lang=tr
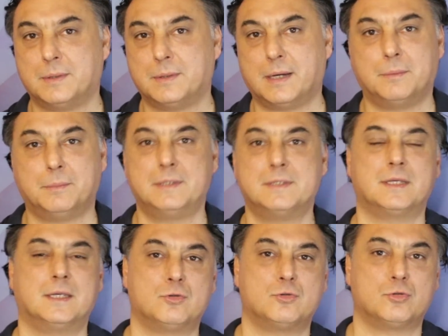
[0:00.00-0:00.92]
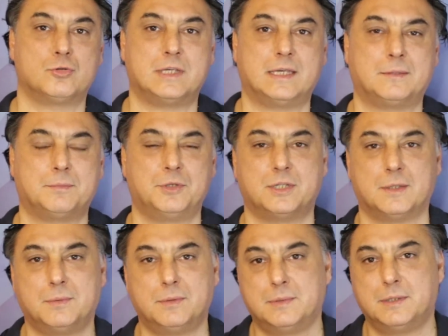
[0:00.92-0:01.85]
Hani 1870
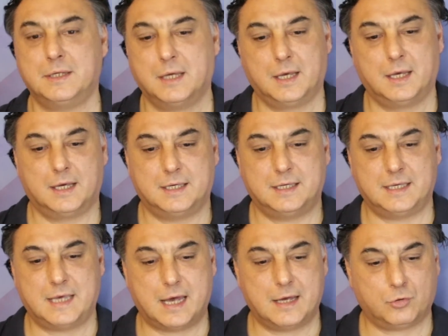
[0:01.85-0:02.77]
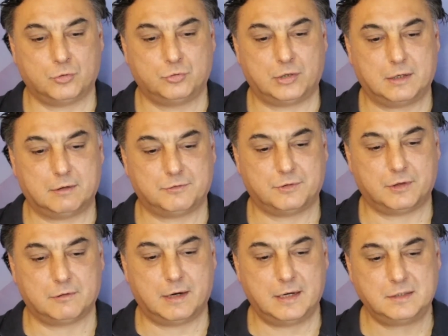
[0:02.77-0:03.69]
gibi bir yer o
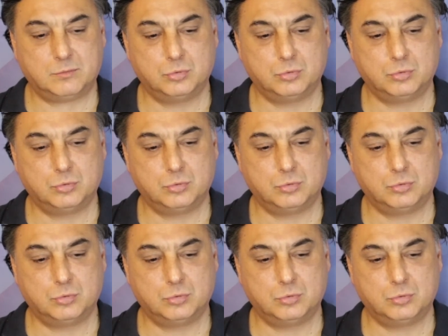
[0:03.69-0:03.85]
tarafta var.